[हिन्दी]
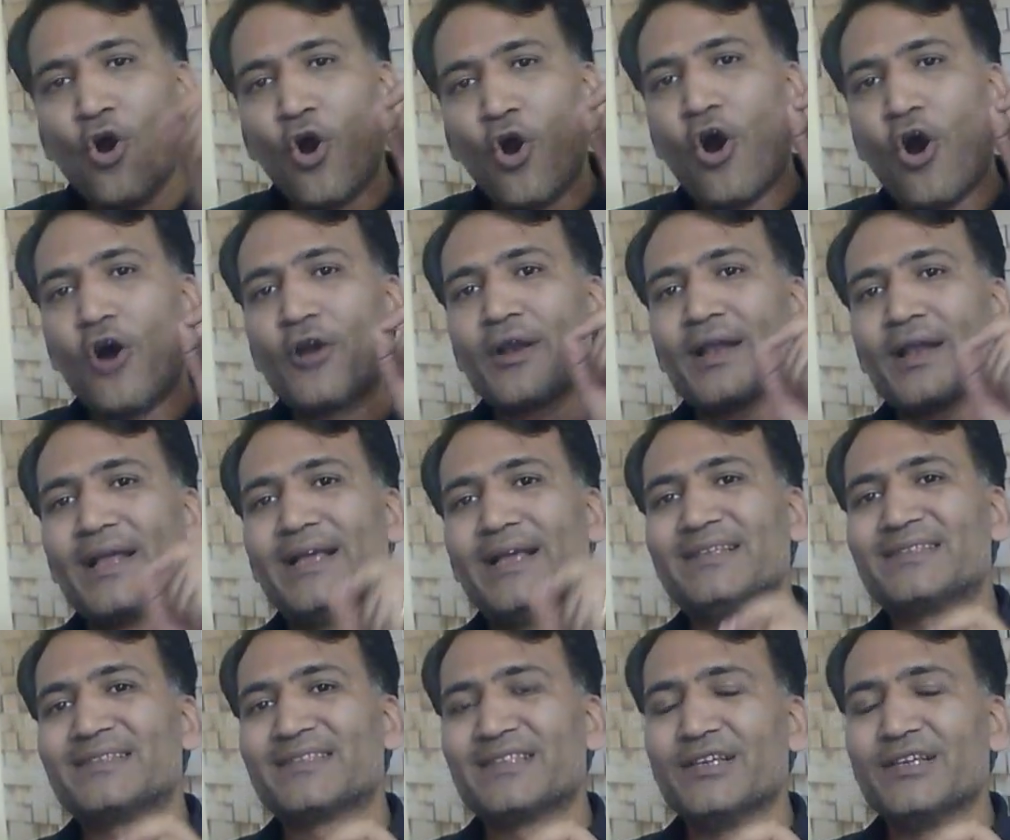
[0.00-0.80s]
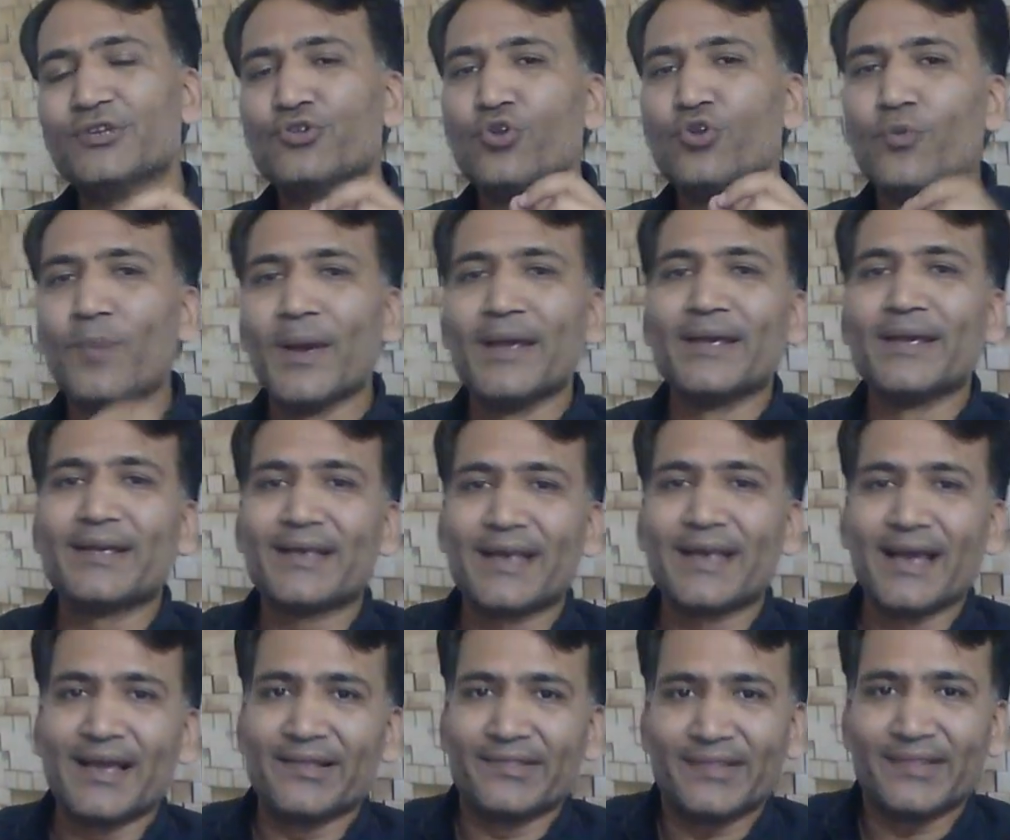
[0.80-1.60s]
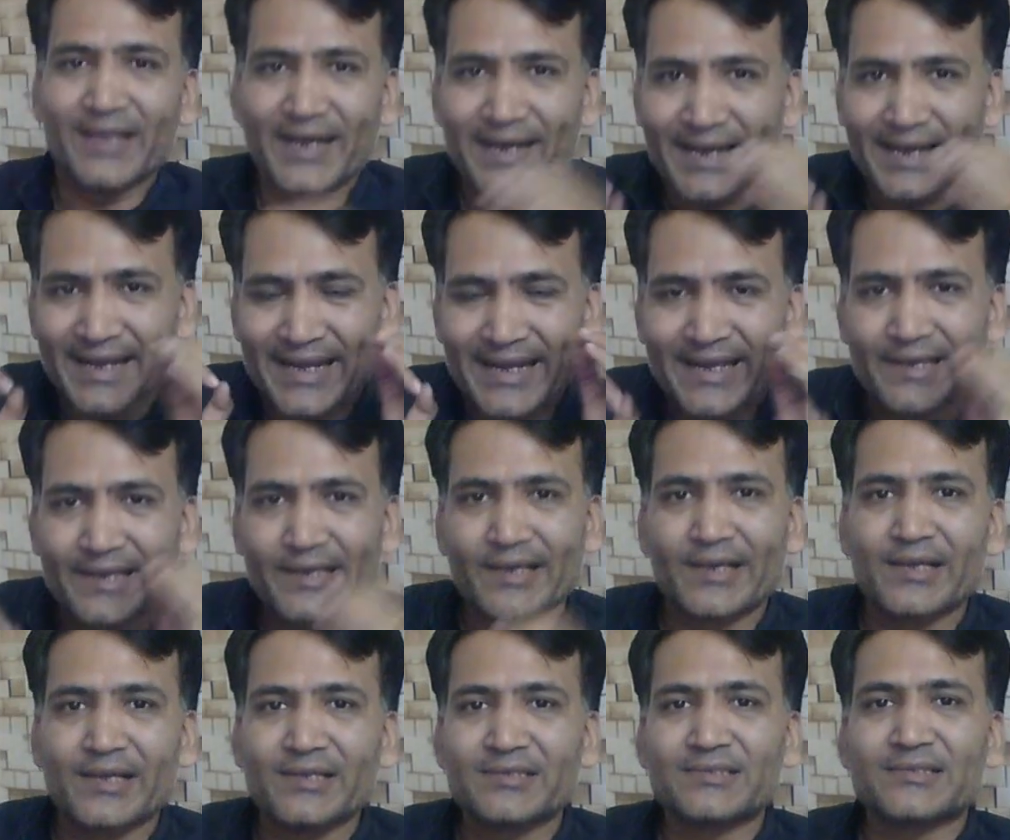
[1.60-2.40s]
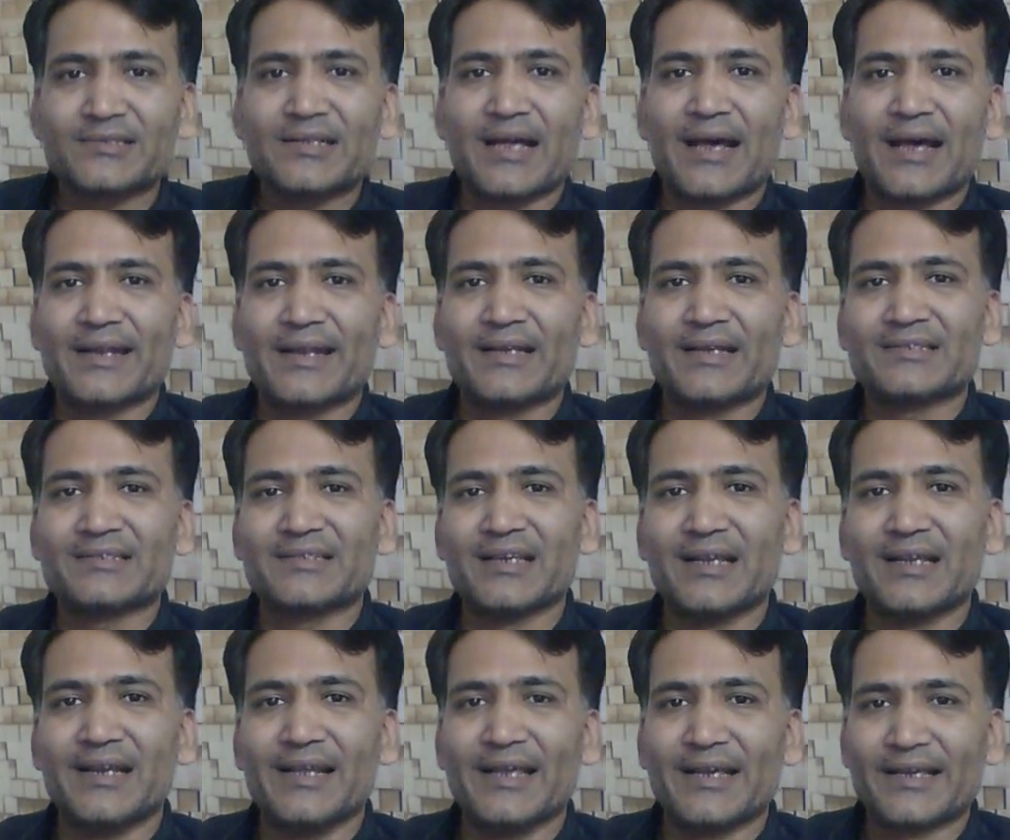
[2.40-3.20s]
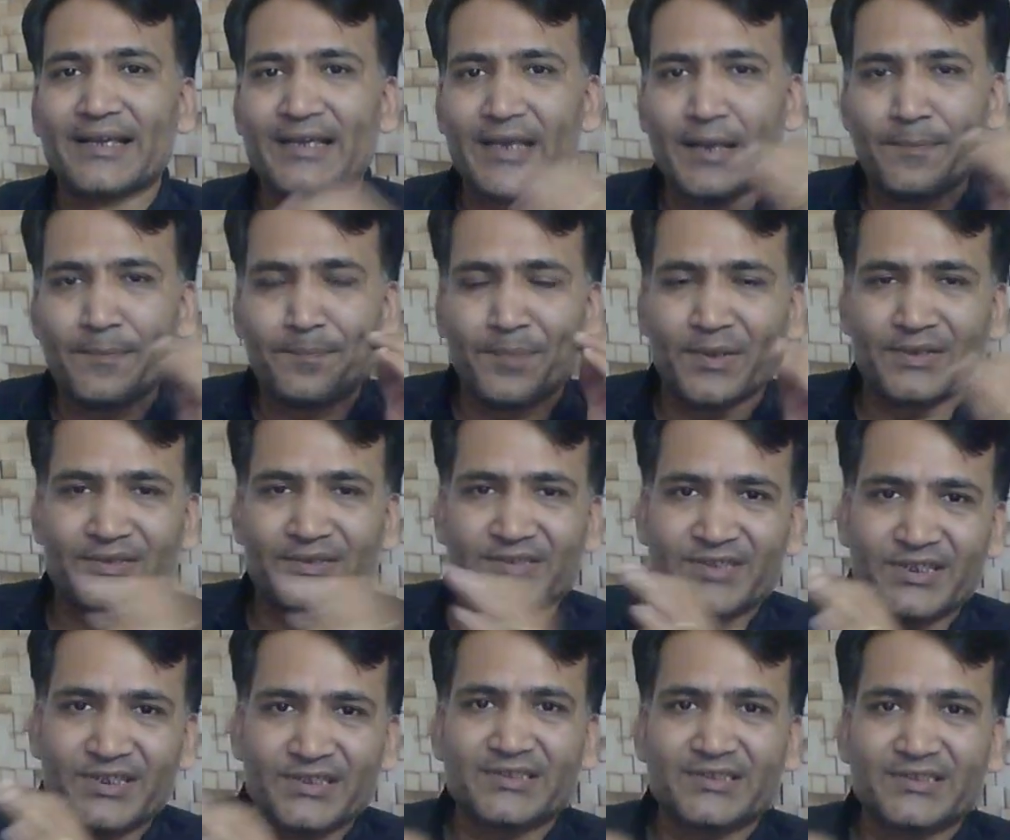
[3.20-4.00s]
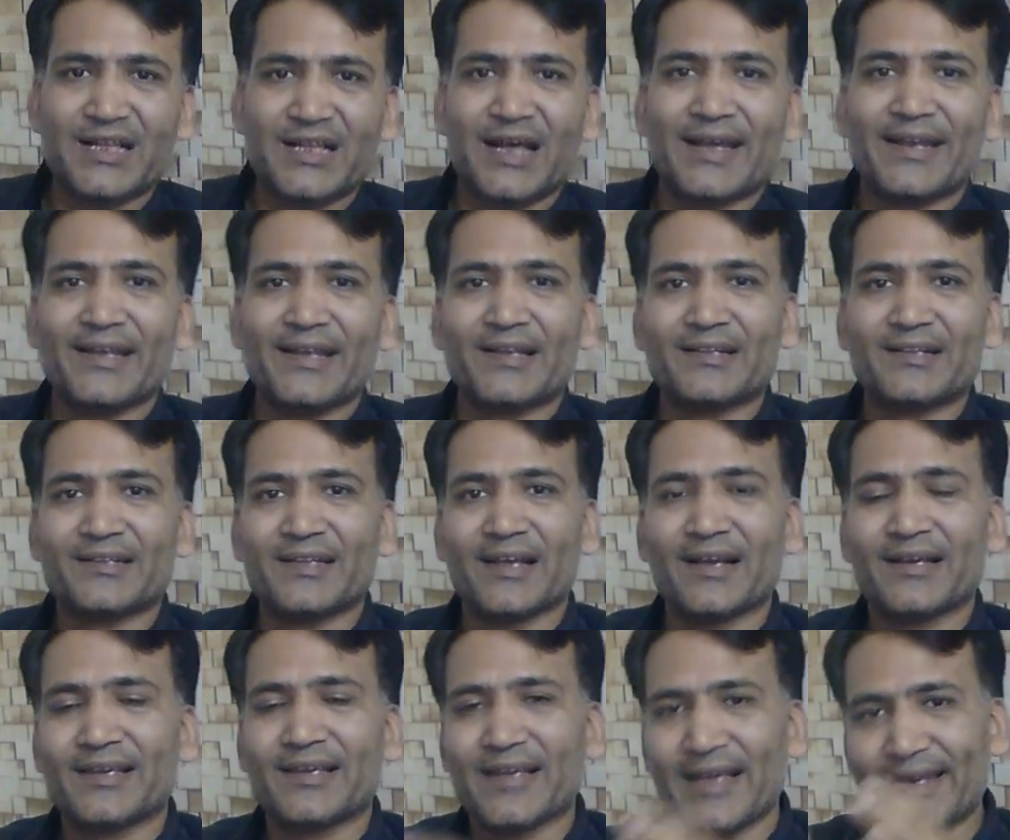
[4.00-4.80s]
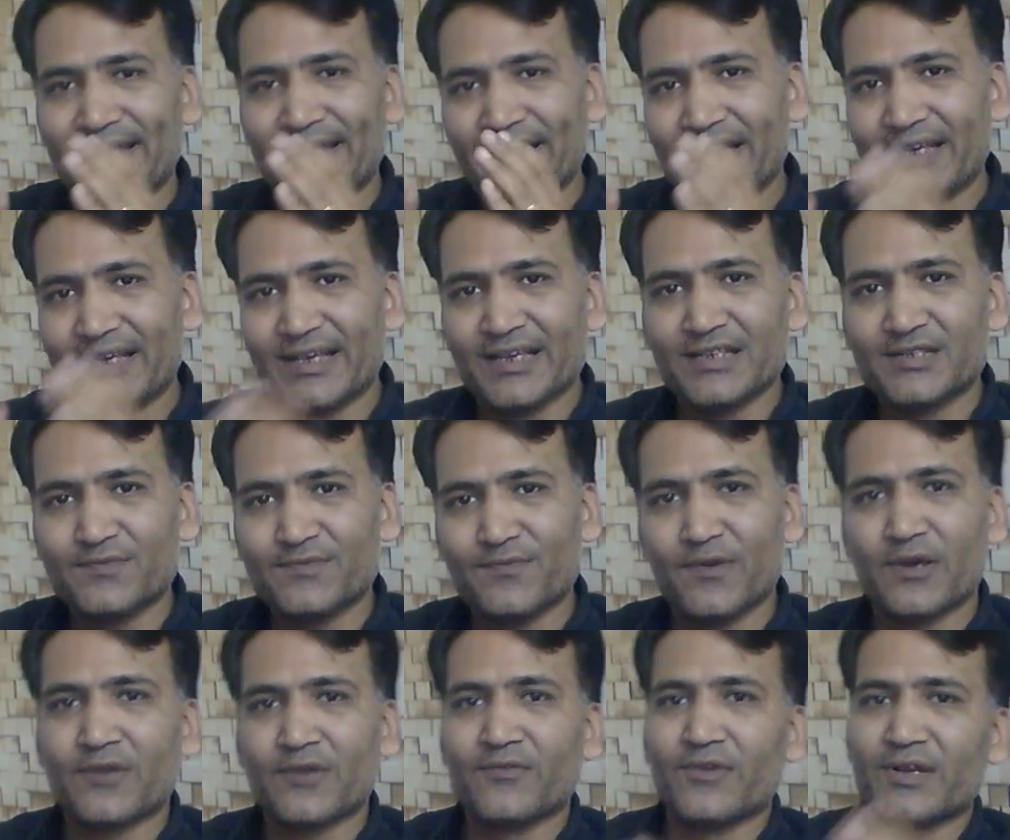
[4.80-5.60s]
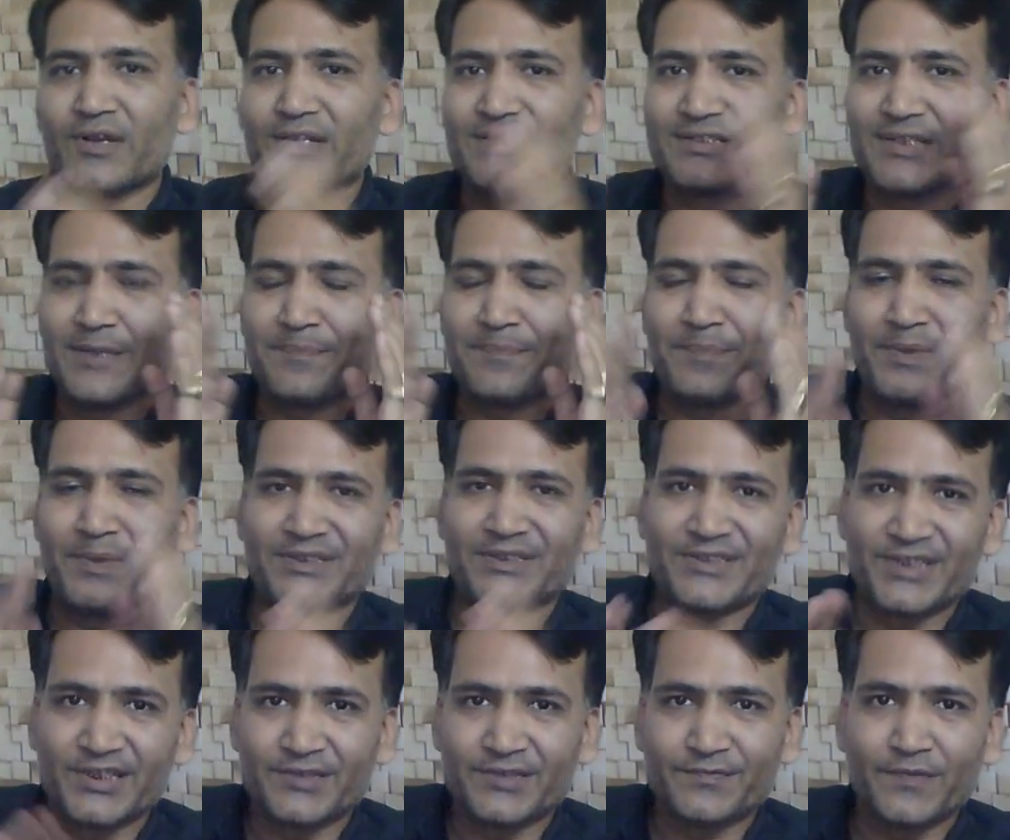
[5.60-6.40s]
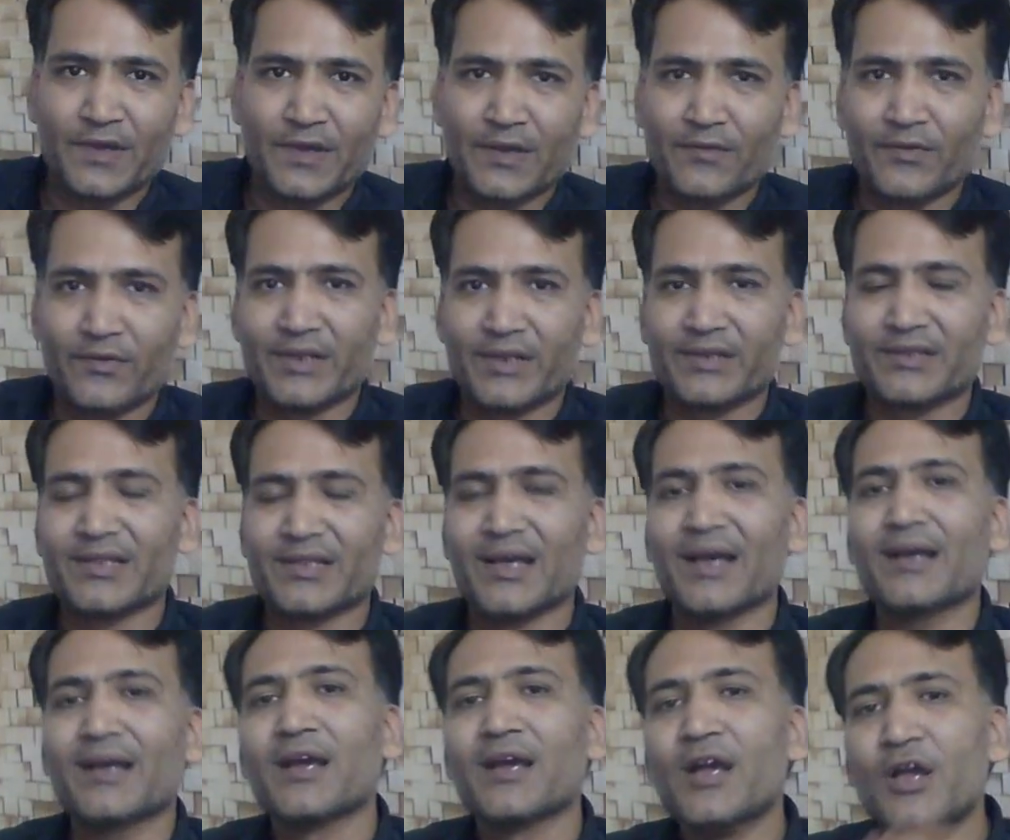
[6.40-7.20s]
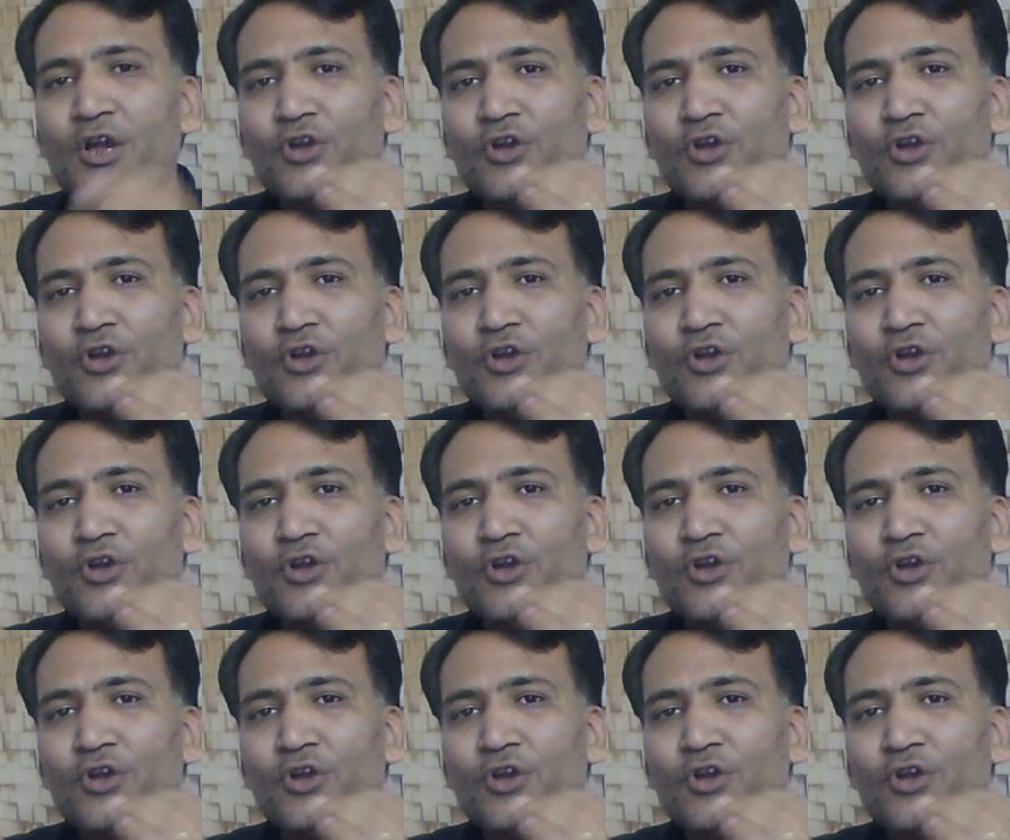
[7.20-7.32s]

और इसी दुबई के अंदर 21 तारीख से लेके 25 तारीख तक यानी 21 फरवरी से 25 फरवरी तक